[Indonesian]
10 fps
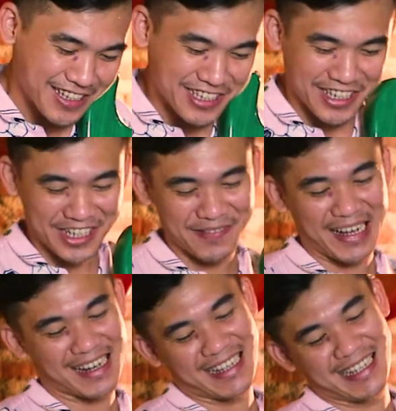Halo coy,
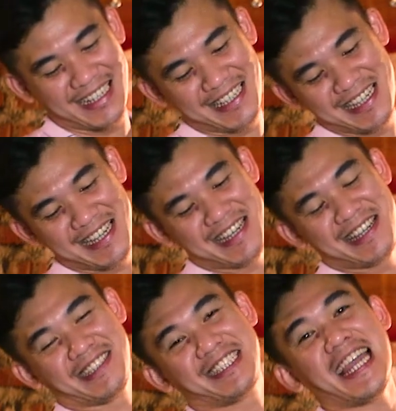baik lagi di
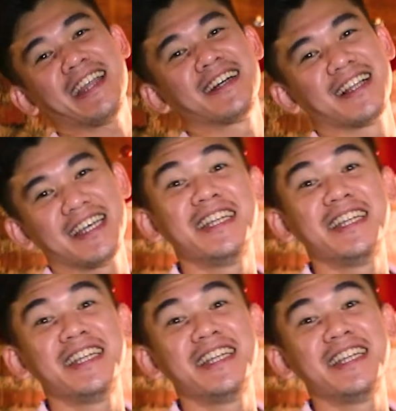channel